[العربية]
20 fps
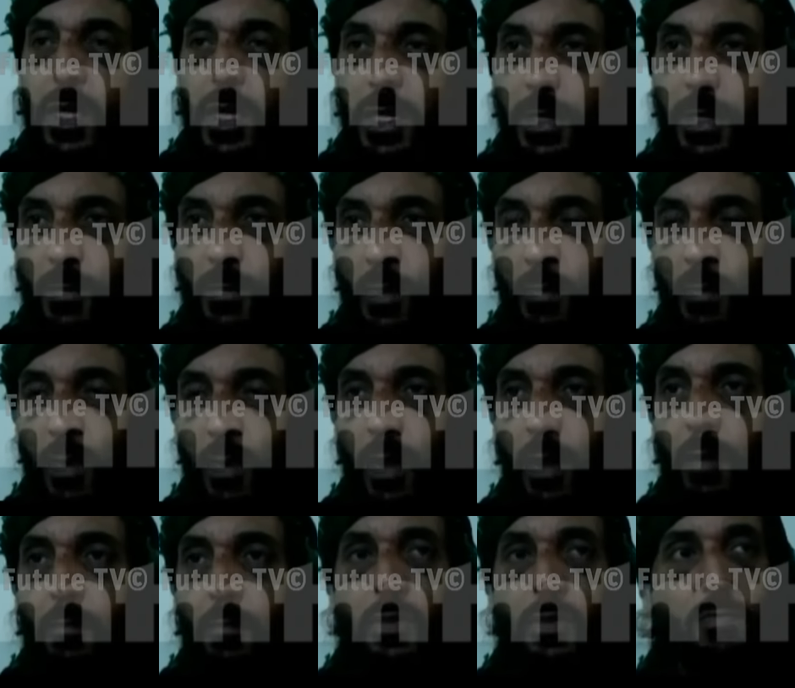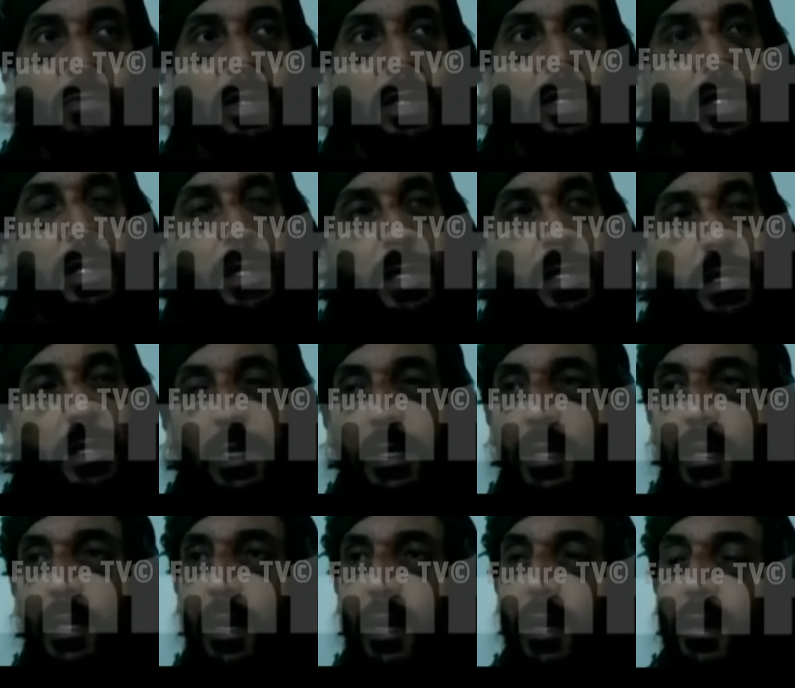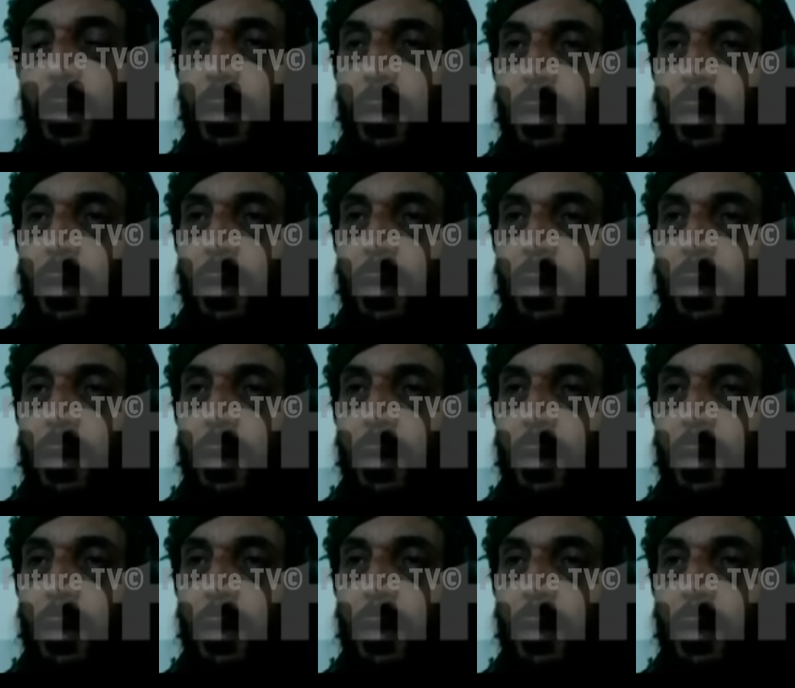ولزعيمهم مش مثل الذين